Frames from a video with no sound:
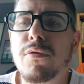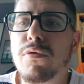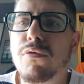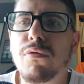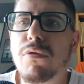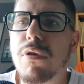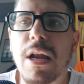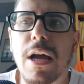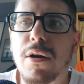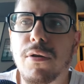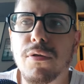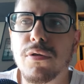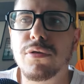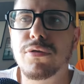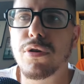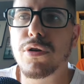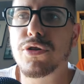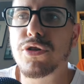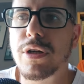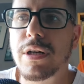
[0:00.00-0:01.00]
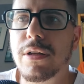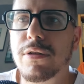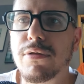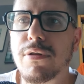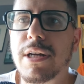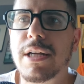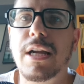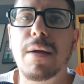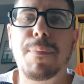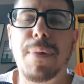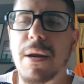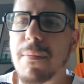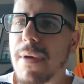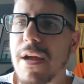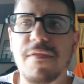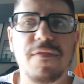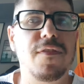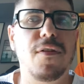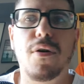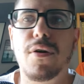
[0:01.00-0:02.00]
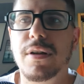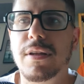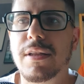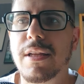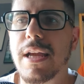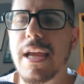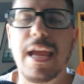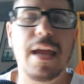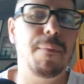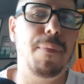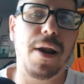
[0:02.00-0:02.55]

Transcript: nulla contro il giocatore che per me è forte, è